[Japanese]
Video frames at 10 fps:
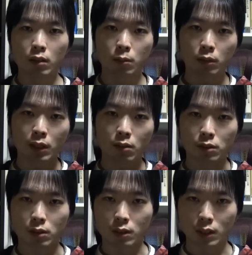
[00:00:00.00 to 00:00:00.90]
のボタンを押
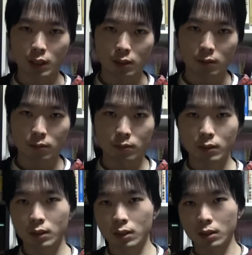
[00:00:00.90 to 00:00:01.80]
してください。
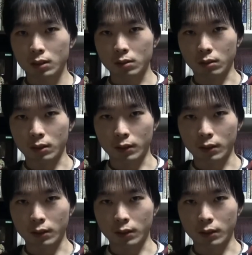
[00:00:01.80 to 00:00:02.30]
それで